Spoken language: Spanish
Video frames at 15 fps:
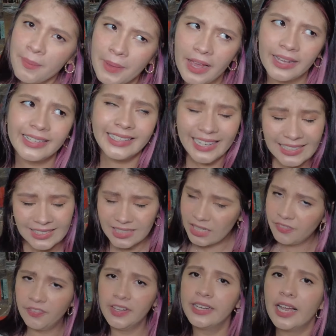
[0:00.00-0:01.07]
Emma, ¿qué
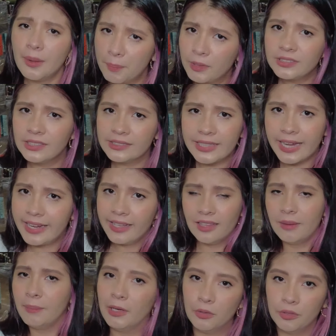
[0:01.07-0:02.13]
significa el porcentaje
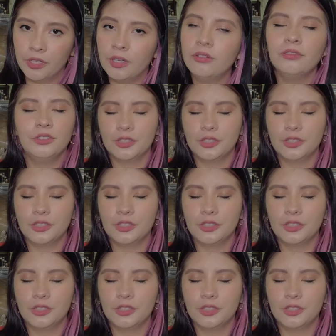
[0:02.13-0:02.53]
del menudeo?